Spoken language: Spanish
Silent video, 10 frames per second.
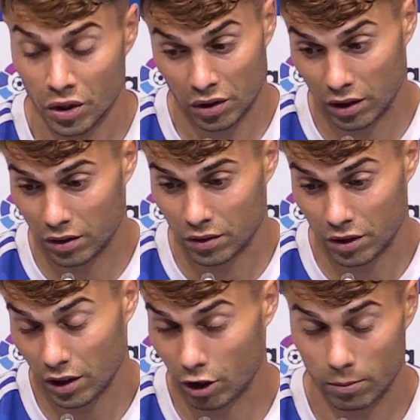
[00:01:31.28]
Sí,
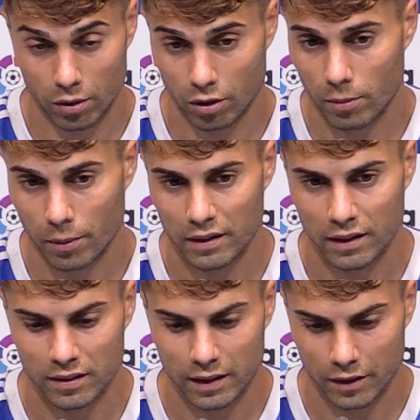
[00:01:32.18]
sí, como, como
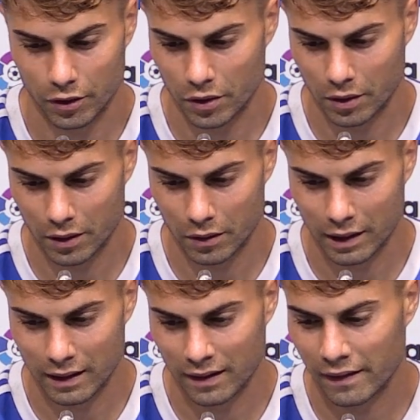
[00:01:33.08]
bien dices, ¿no? Yo
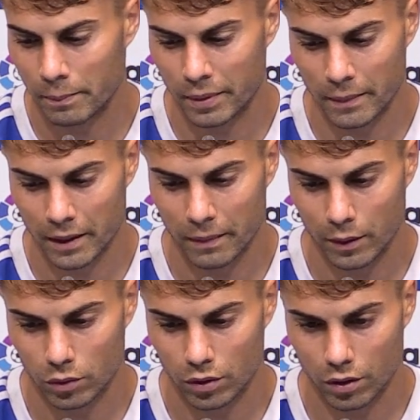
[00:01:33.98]
creo que desde el primer
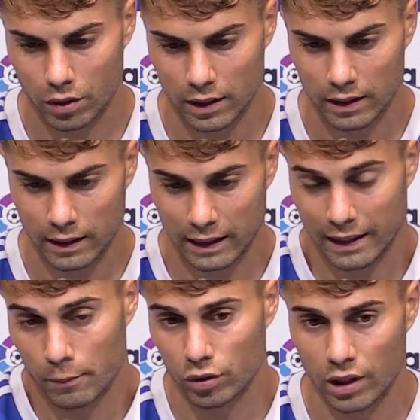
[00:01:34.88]
minuto en
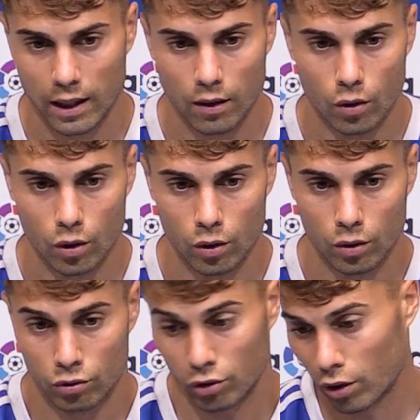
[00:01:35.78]
que hemos
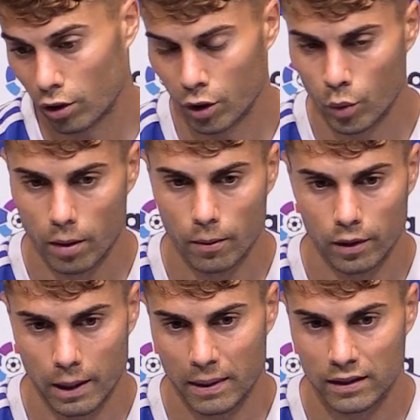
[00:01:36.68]
llegado todos los
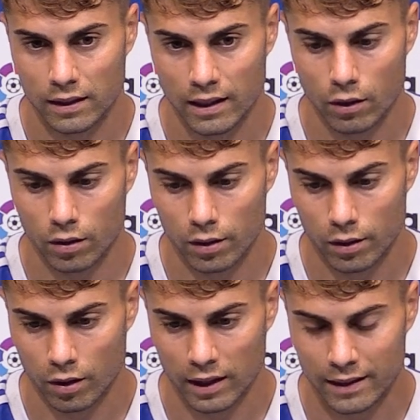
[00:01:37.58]
nuevos y aparte ya los,
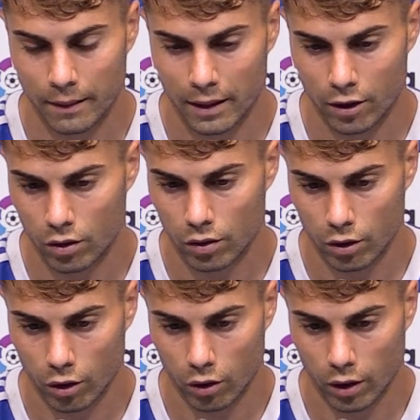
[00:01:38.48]
los que estaban,
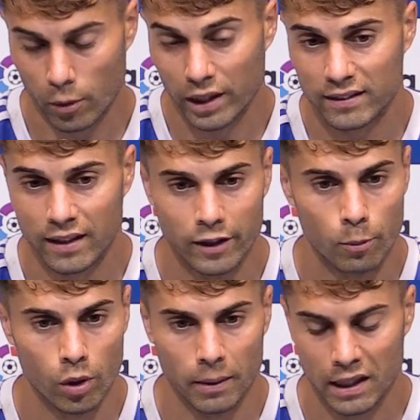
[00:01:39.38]
nos no, hemos
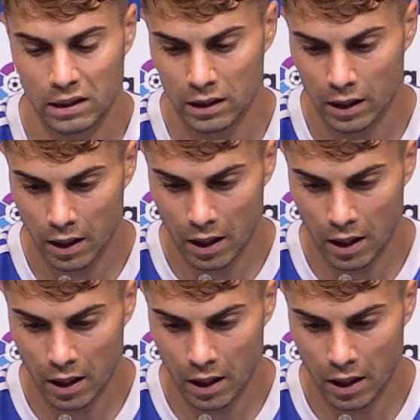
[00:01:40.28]
entendido muy bien